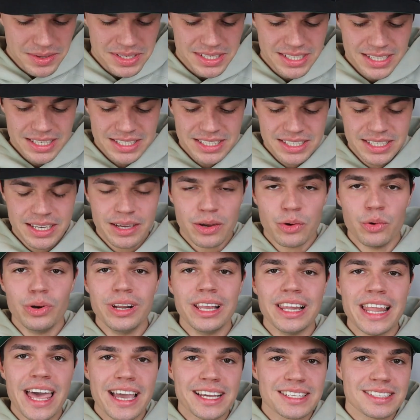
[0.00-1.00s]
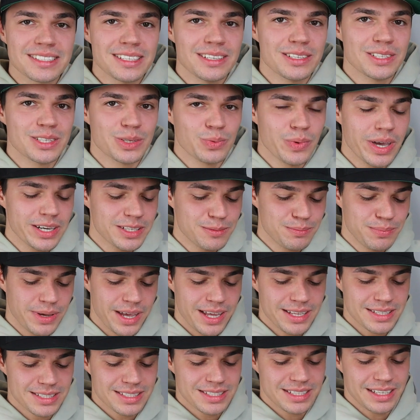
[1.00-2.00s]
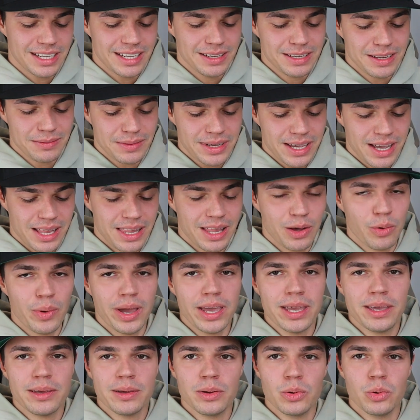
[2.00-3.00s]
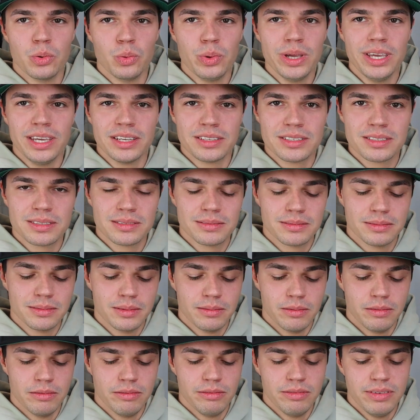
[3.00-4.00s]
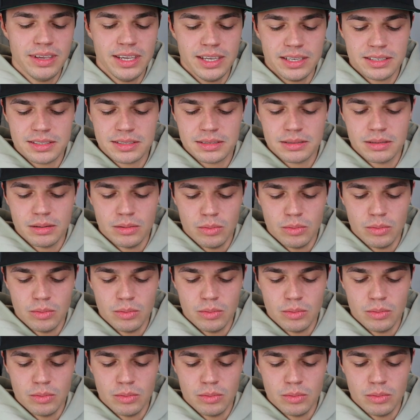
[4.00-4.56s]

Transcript: nämlich hier die Relaxed Sweatpants in dem Colorway Weed. Weed,